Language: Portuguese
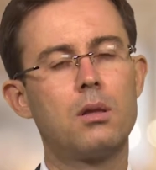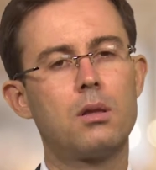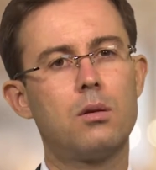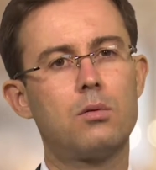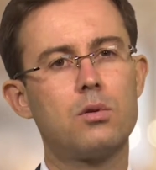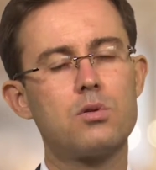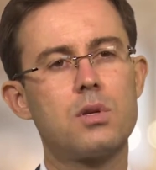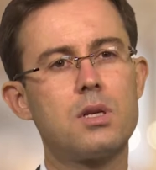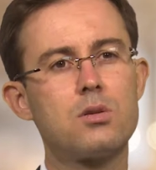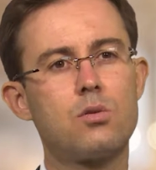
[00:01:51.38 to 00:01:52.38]
Então, todos os
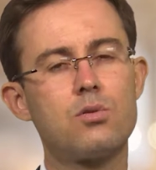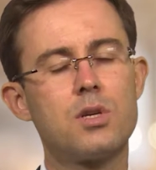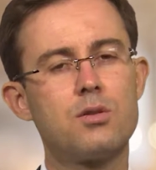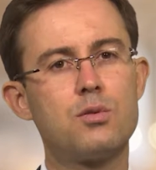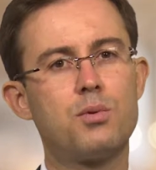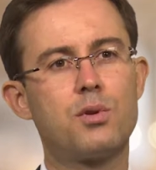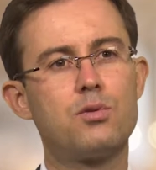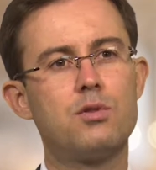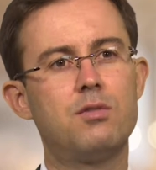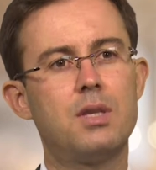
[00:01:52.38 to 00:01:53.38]
grandes conceitos de
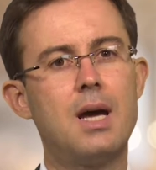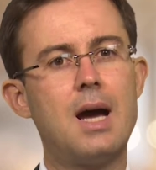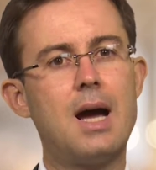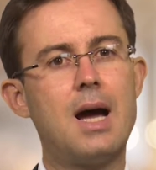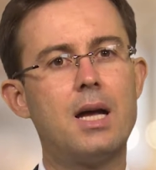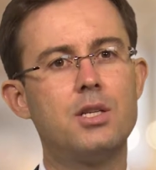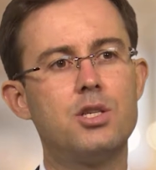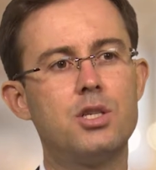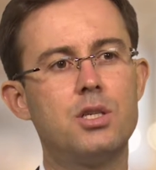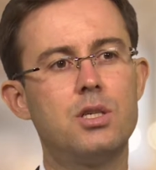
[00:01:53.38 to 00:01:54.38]

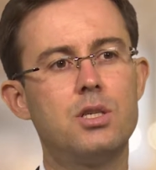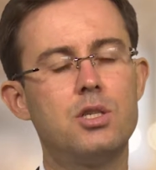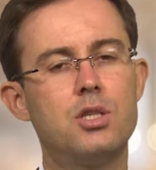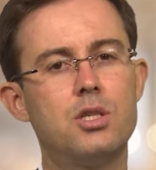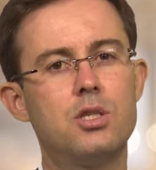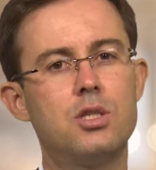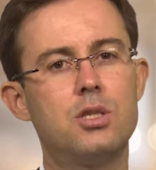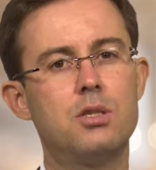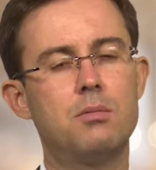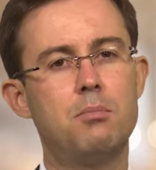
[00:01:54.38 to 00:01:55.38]
produtividade, de,
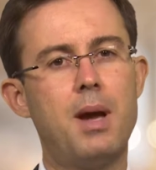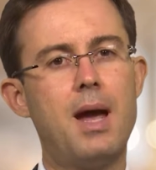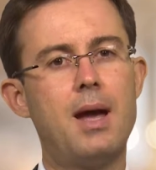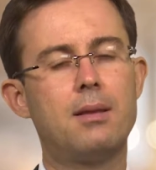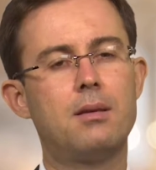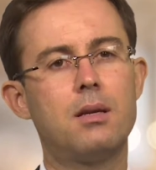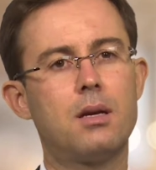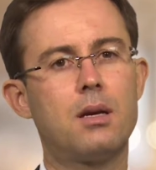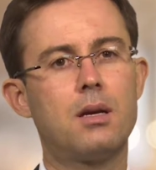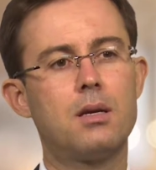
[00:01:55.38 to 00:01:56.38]
de
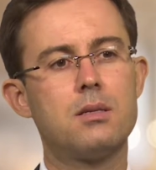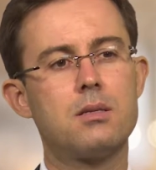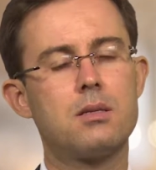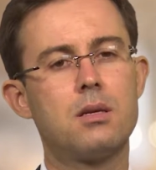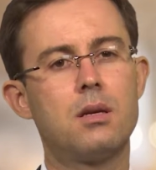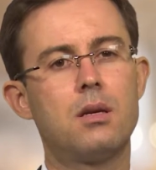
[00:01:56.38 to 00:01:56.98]
métricas,